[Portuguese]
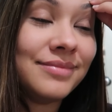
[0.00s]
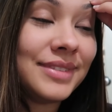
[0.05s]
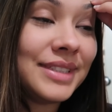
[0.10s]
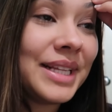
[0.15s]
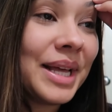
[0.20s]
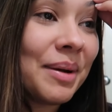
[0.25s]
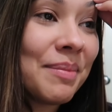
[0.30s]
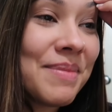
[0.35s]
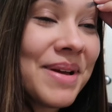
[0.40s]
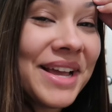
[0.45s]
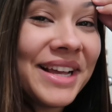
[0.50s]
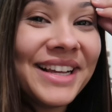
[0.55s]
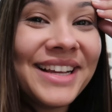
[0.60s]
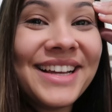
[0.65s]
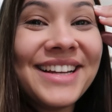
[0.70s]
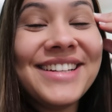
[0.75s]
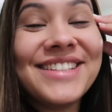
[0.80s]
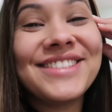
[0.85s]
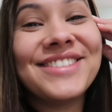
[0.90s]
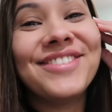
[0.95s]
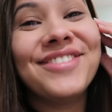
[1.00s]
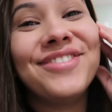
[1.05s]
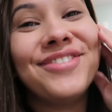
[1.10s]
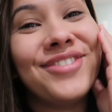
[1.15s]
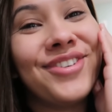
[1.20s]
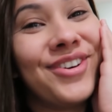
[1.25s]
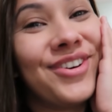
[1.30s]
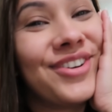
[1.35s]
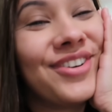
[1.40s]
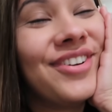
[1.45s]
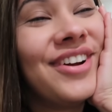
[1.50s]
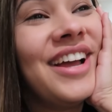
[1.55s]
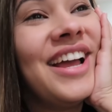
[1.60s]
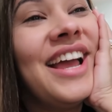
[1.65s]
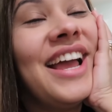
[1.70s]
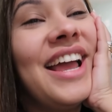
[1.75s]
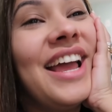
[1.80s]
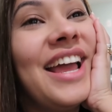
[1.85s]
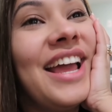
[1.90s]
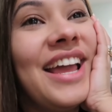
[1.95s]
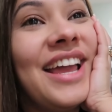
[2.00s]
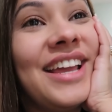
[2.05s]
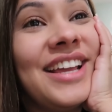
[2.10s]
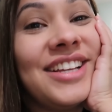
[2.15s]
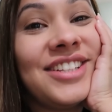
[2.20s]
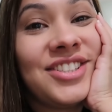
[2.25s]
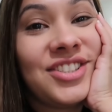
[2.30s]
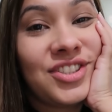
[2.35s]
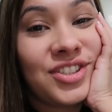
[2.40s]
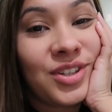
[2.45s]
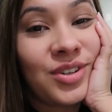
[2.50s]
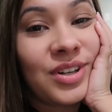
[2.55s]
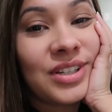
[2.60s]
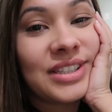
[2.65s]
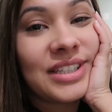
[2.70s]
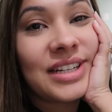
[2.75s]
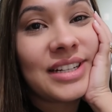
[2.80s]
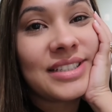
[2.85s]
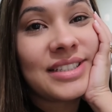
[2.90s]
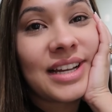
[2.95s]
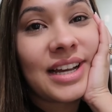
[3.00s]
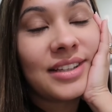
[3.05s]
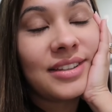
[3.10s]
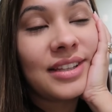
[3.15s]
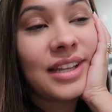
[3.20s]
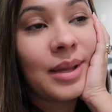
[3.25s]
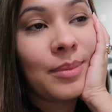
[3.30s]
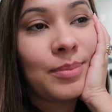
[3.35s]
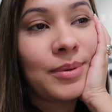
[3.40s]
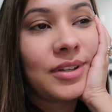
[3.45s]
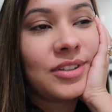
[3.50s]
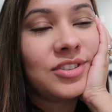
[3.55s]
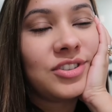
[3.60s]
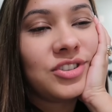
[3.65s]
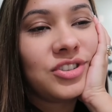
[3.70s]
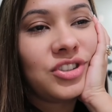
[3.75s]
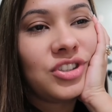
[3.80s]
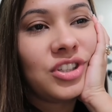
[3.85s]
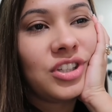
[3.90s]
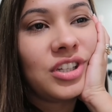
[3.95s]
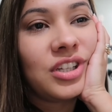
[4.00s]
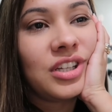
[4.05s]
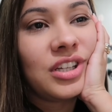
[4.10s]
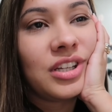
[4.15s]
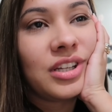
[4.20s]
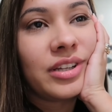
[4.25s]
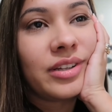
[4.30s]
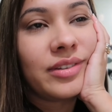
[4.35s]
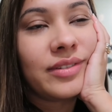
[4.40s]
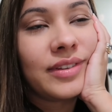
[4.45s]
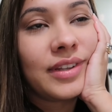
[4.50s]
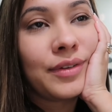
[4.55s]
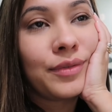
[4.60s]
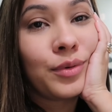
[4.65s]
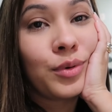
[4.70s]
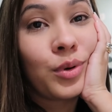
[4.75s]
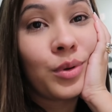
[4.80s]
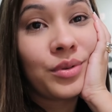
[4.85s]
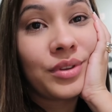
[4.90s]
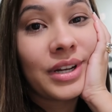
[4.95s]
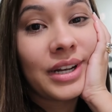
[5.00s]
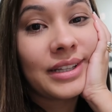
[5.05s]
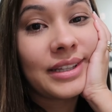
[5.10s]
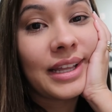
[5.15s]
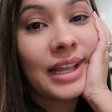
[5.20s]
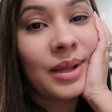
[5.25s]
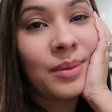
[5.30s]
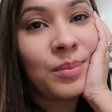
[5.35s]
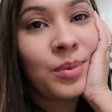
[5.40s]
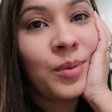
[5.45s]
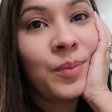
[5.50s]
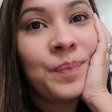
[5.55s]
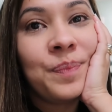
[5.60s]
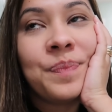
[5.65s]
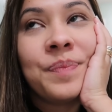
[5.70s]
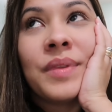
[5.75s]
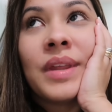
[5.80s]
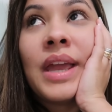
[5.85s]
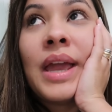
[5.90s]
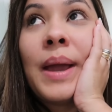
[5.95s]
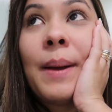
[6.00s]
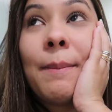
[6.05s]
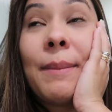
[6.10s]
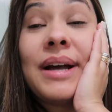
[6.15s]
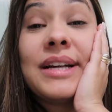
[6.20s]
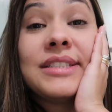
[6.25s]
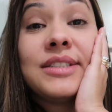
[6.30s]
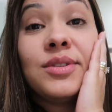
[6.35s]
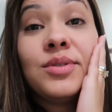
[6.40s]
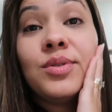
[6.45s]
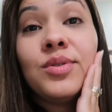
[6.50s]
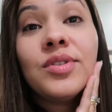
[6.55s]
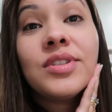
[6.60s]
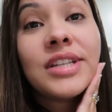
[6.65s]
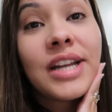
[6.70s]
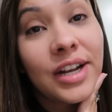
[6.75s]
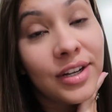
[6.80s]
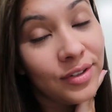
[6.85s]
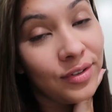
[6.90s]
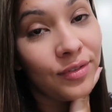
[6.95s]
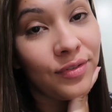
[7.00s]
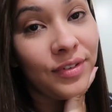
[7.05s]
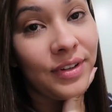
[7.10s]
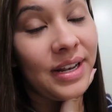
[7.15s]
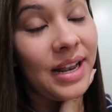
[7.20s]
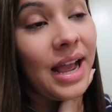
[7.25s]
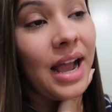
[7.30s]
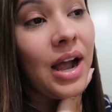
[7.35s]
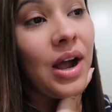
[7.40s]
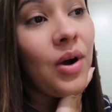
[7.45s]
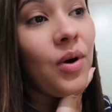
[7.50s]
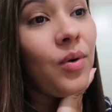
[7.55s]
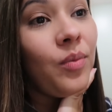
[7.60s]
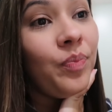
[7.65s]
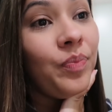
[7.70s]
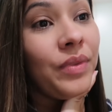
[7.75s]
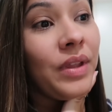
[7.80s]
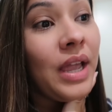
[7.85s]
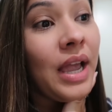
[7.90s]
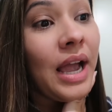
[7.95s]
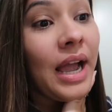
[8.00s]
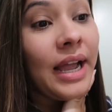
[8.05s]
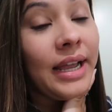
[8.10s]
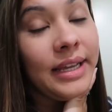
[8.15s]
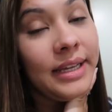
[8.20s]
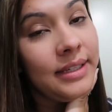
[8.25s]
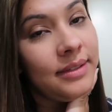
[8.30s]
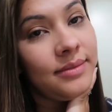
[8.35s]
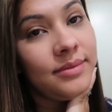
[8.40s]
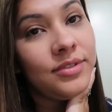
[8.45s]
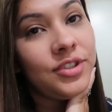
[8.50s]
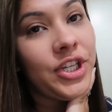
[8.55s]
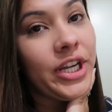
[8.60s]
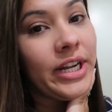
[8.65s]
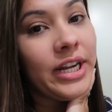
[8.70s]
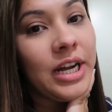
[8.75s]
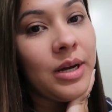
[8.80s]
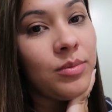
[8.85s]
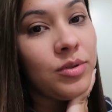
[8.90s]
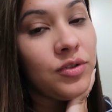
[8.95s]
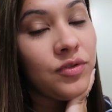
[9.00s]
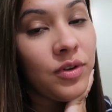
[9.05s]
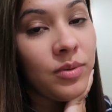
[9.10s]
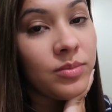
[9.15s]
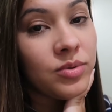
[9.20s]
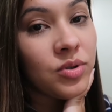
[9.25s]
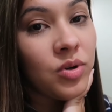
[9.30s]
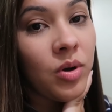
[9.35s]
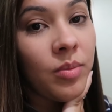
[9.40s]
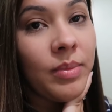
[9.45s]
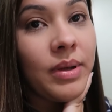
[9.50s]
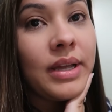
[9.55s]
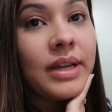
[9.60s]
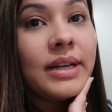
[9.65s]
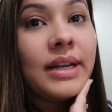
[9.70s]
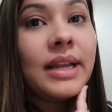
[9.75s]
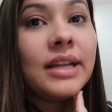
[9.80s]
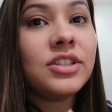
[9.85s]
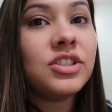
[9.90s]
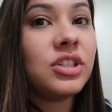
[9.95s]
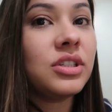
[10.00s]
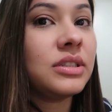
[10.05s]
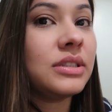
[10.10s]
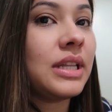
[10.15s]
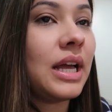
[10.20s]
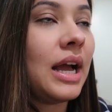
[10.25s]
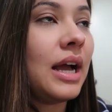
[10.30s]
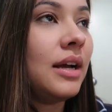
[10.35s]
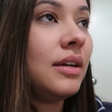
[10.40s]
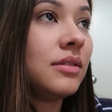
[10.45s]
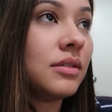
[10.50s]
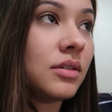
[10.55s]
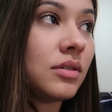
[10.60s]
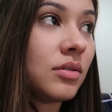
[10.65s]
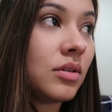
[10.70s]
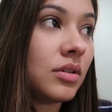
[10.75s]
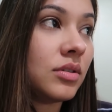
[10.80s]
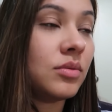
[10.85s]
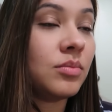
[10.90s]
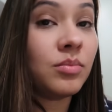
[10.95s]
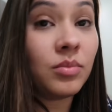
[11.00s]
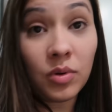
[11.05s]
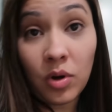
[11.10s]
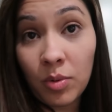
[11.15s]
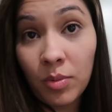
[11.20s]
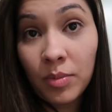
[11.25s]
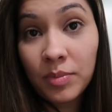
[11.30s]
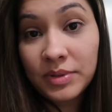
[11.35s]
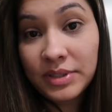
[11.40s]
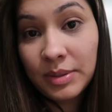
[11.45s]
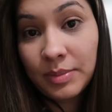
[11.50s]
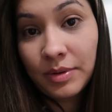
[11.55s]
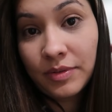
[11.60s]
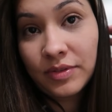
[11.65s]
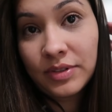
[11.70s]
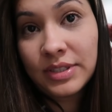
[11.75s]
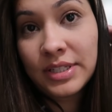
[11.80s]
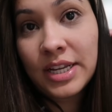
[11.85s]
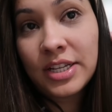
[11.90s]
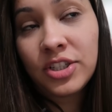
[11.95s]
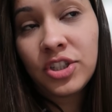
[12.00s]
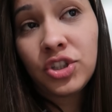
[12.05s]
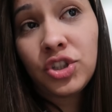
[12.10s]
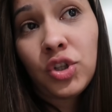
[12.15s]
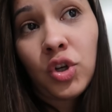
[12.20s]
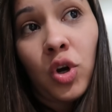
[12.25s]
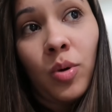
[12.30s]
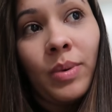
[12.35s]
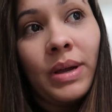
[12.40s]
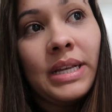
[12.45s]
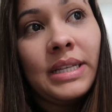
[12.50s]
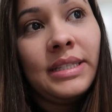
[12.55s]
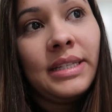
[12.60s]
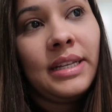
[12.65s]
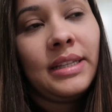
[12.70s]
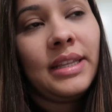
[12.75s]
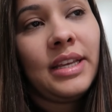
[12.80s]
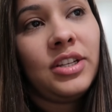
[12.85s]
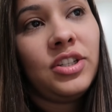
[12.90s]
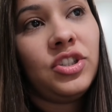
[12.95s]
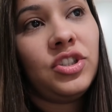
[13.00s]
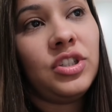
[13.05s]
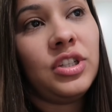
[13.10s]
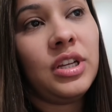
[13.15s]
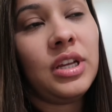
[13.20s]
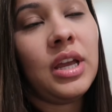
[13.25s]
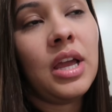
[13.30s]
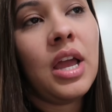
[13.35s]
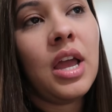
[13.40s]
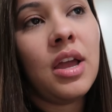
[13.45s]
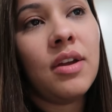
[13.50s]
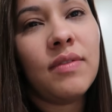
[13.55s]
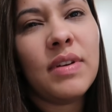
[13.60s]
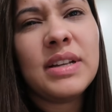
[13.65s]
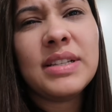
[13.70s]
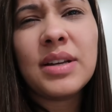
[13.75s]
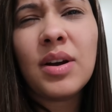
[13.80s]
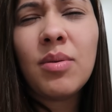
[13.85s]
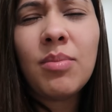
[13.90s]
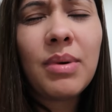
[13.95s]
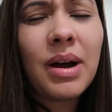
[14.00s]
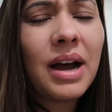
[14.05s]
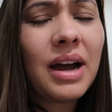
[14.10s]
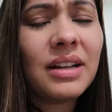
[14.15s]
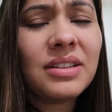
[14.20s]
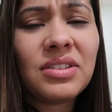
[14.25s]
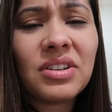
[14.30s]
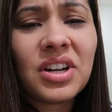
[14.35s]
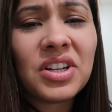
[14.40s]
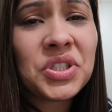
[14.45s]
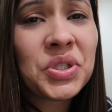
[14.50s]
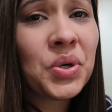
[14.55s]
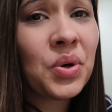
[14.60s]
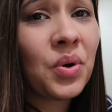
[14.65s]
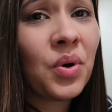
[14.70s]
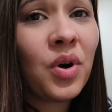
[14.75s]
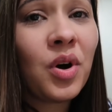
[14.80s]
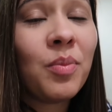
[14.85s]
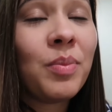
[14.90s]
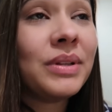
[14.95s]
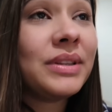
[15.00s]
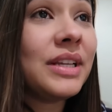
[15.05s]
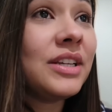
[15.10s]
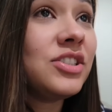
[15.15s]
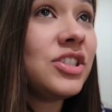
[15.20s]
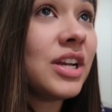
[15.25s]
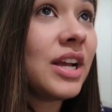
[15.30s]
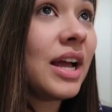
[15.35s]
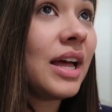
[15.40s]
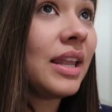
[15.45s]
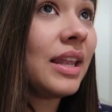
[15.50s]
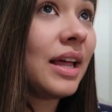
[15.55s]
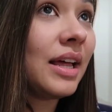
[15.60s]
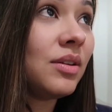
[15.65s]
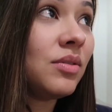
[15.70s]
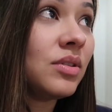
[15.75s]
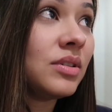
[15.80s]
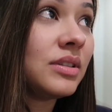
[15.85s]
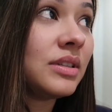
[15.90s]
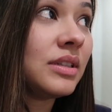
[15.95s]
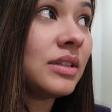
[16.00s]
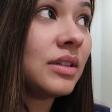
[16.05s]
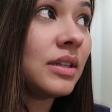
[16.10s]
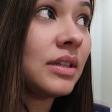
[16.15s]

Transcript: Ainda bem que eles não foram. É, e a gente chegou atrasado, né? Porque a gente teve um contratempo. Mas deu tudo certo no final. Aí chegamos, fomos comer, né? Jantar. Como, como eu mostrei pra vocês, a gente chegou mais cedo. Aí a gente veio se arrumar, trocar de roupa, até chegar lá no,